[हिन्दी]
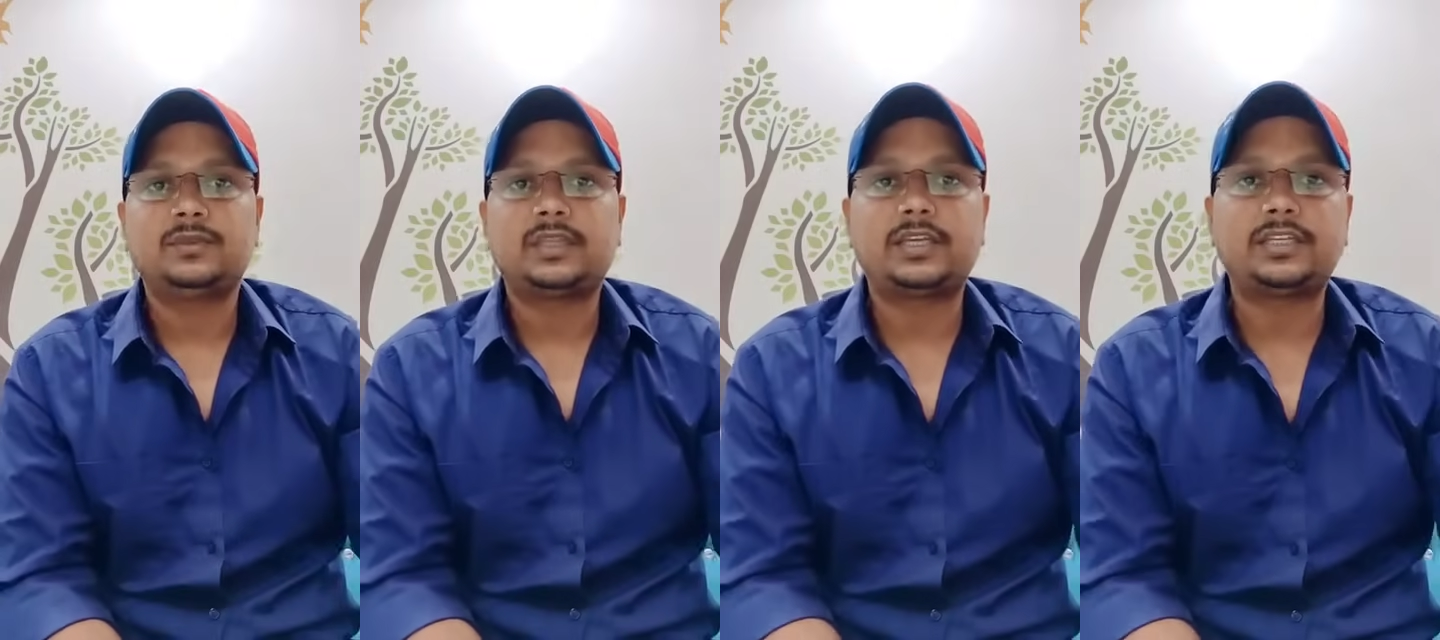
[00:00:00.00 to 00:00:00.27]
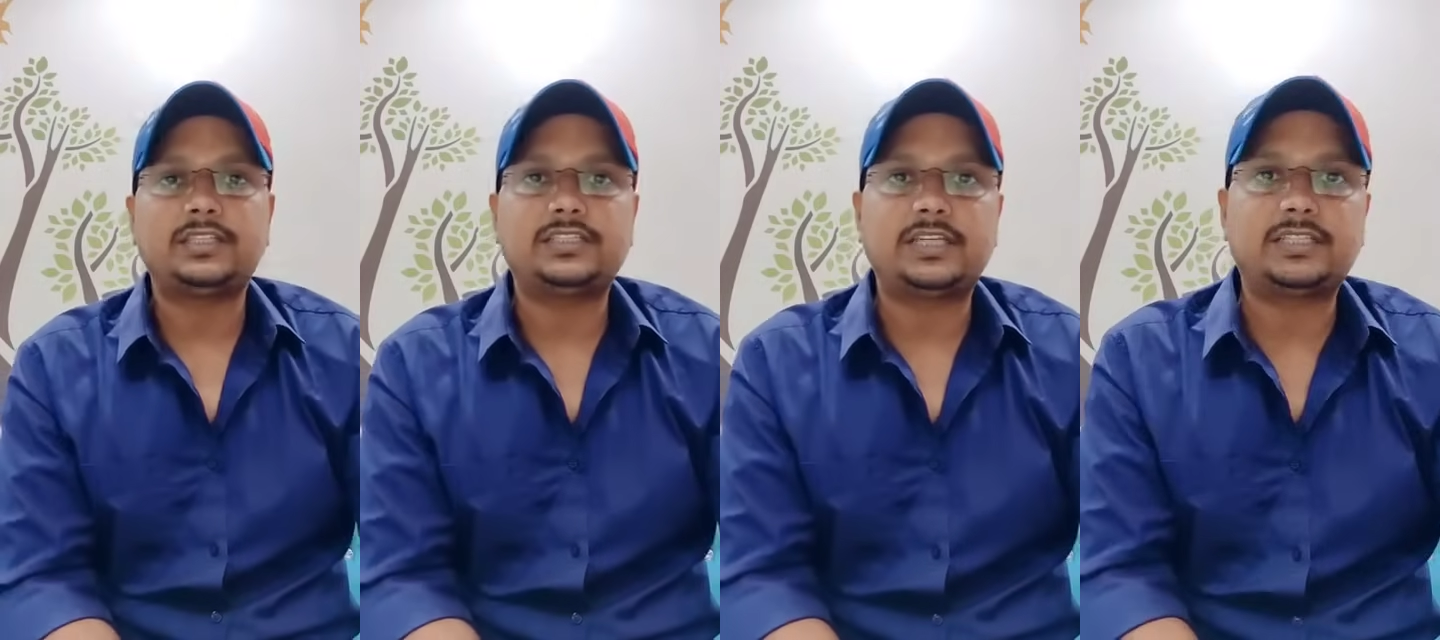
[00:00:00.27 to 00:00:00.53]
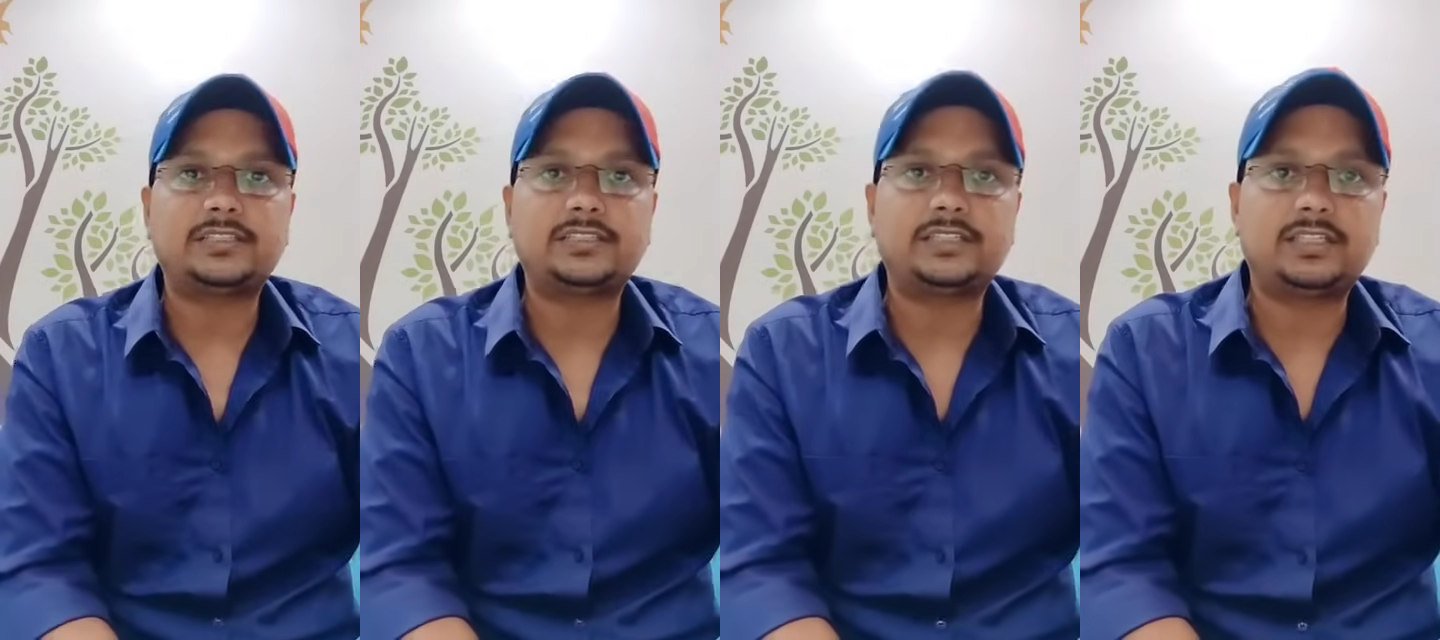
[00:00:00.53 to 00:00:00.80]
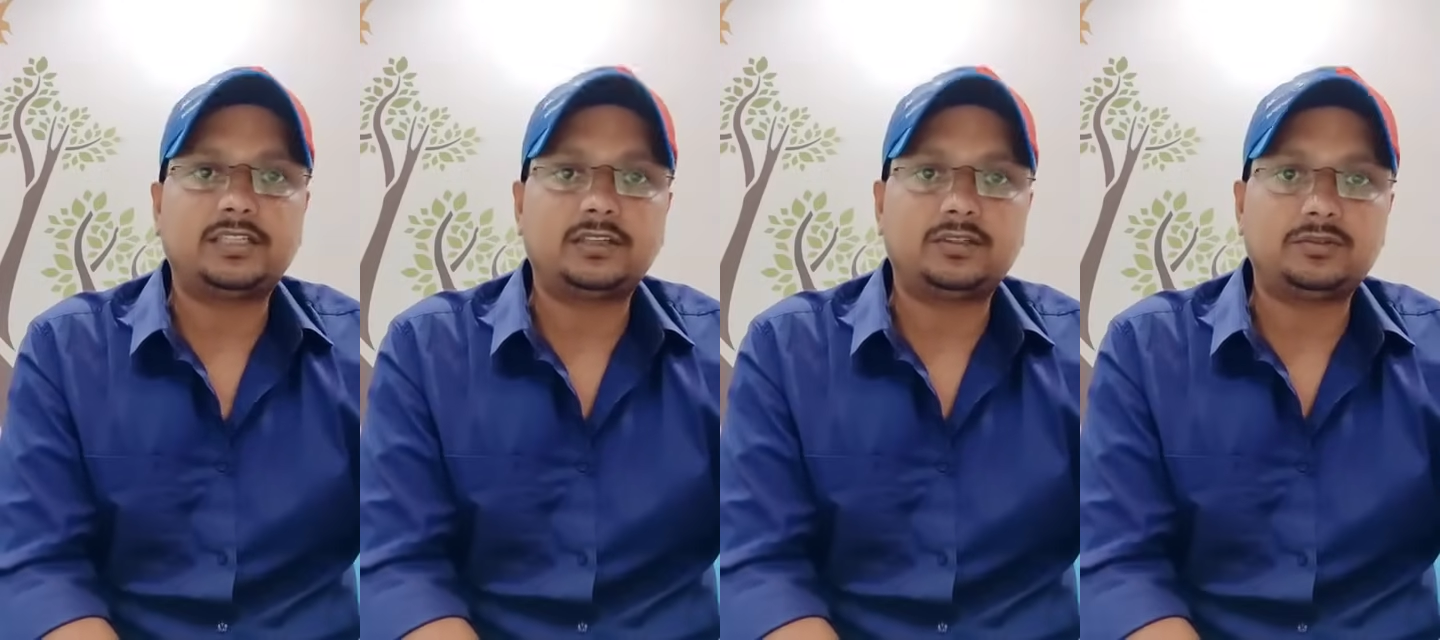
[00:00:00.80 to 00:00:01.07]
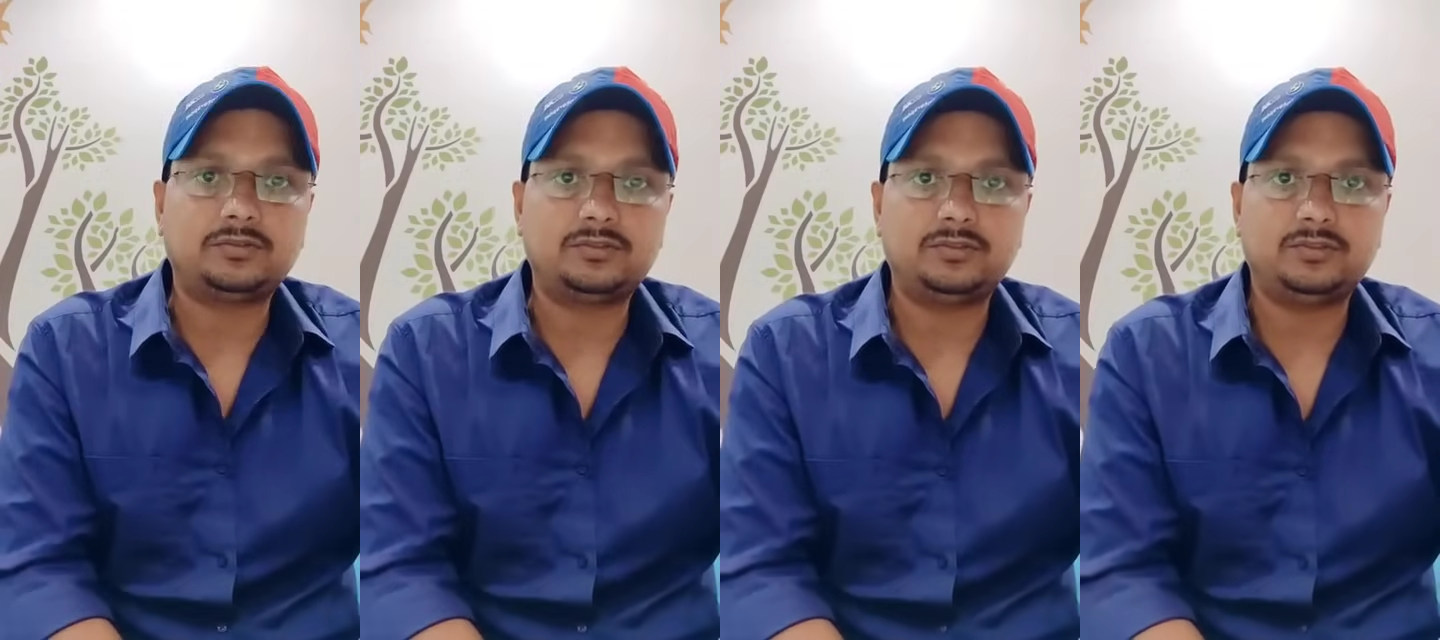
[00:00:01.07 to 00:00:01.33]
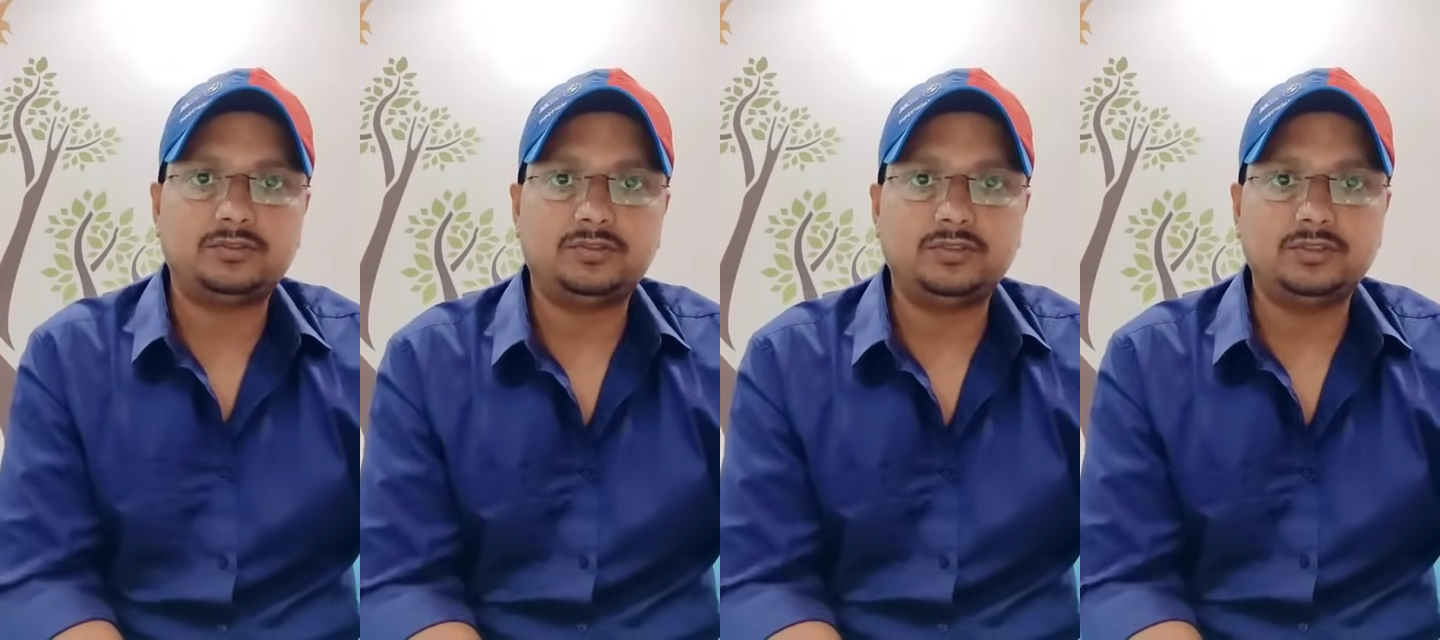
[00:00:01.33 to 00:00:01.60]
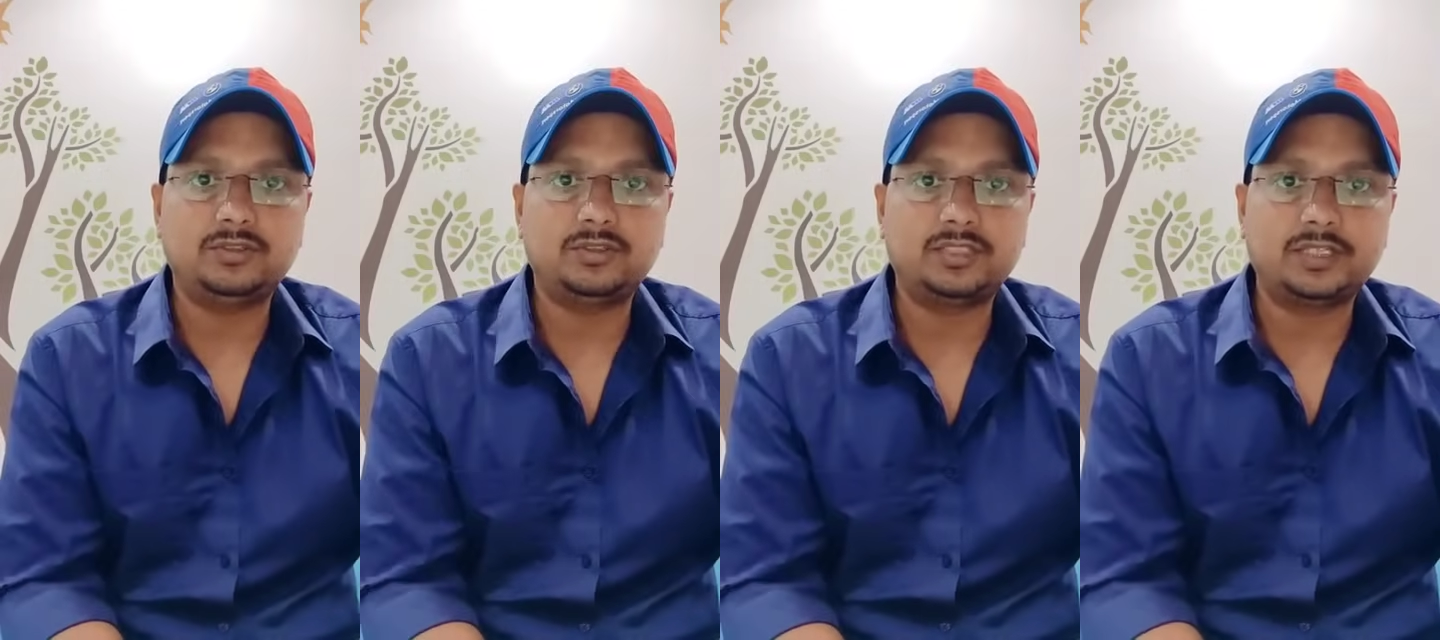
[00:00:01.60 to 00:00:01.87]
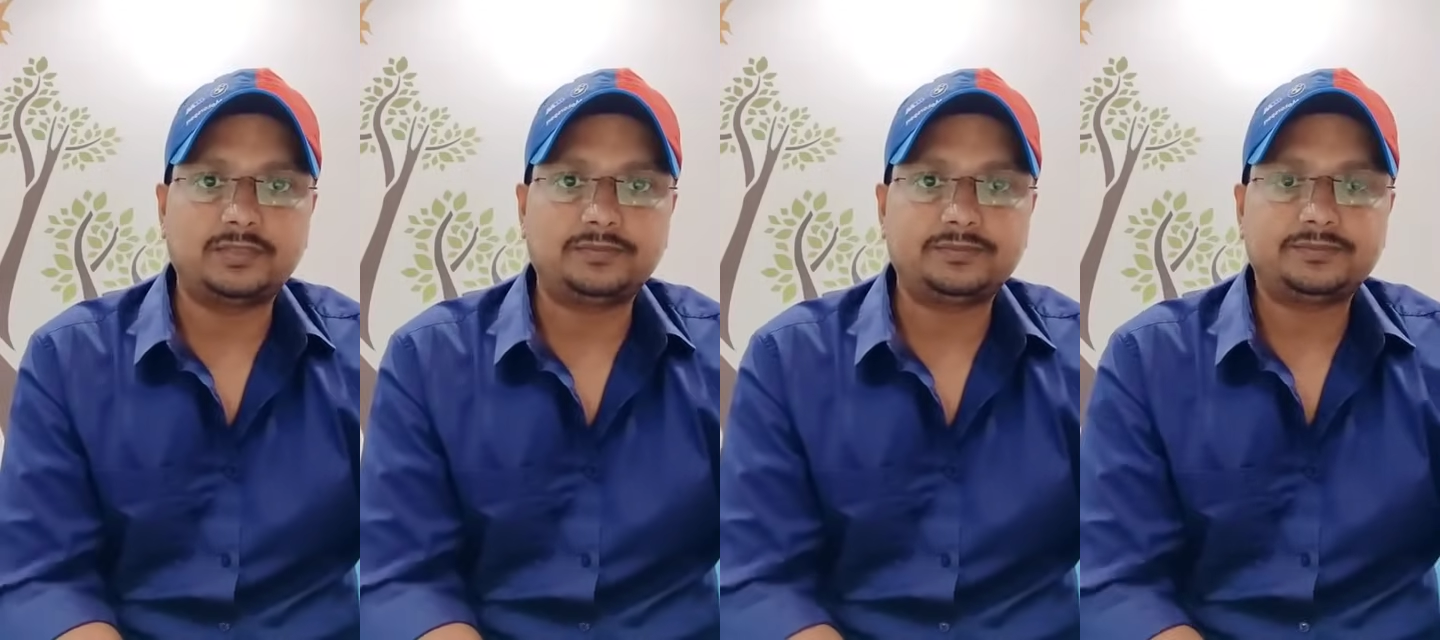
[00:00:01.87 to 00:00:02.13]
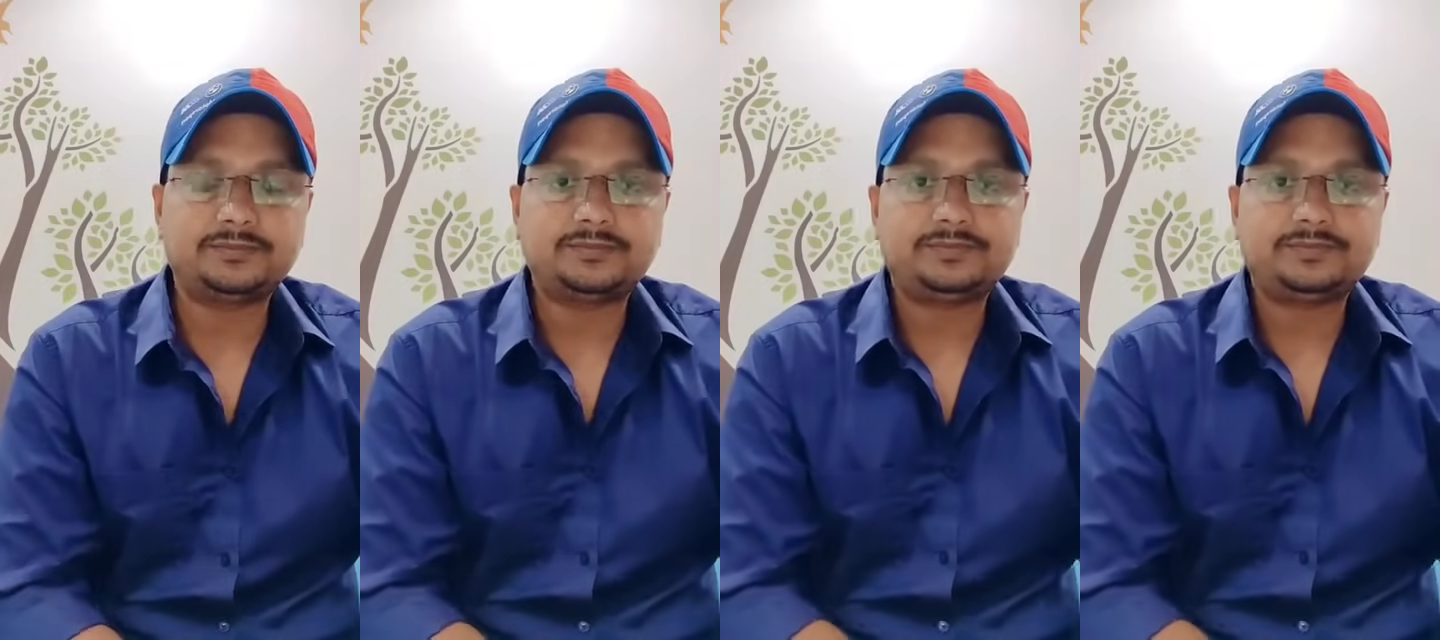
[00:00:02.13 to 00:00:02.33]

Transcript: ताकि ज़्यादा से ज़्यादा लोग जुड़ जाएं